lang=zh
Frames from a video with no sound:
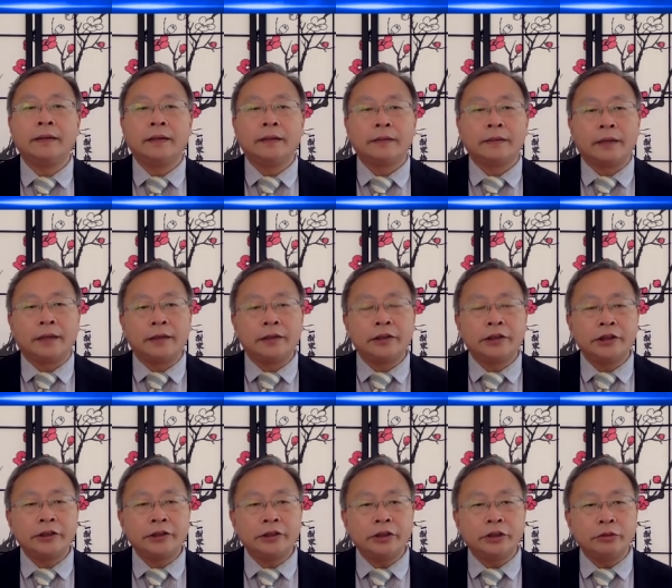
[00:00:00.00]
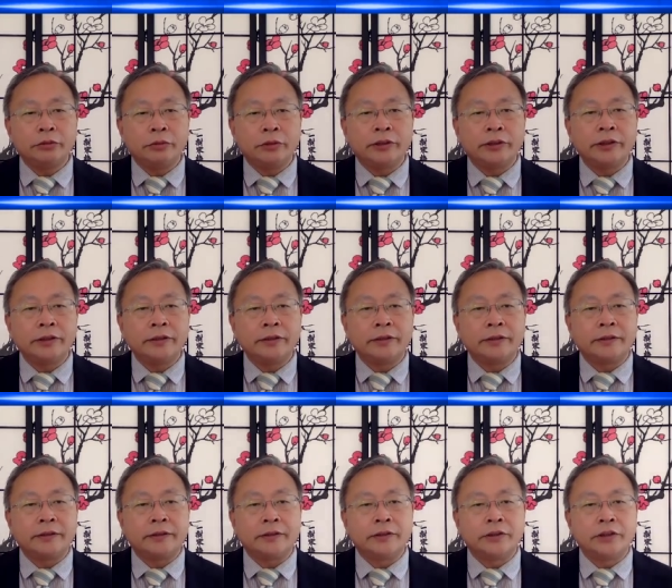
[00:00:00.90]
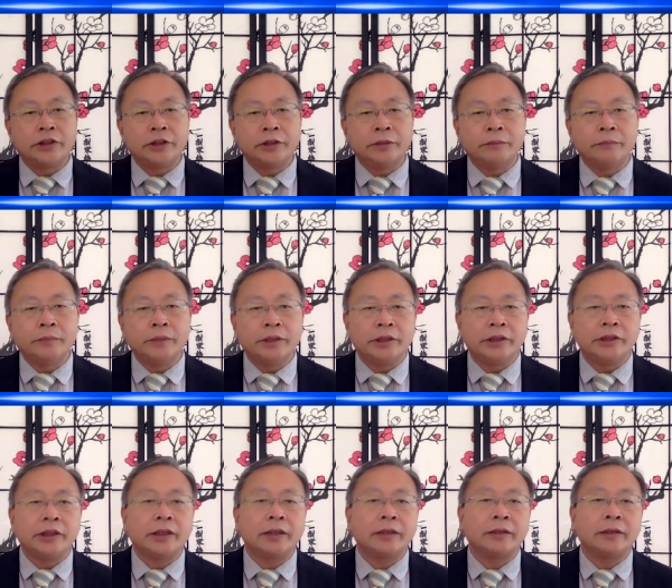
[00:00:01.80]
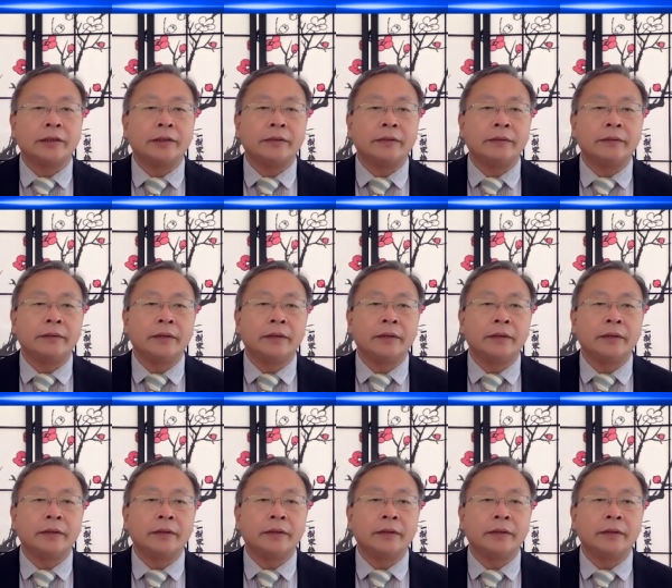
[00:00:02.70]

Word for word: 但经济与政治紧密相连，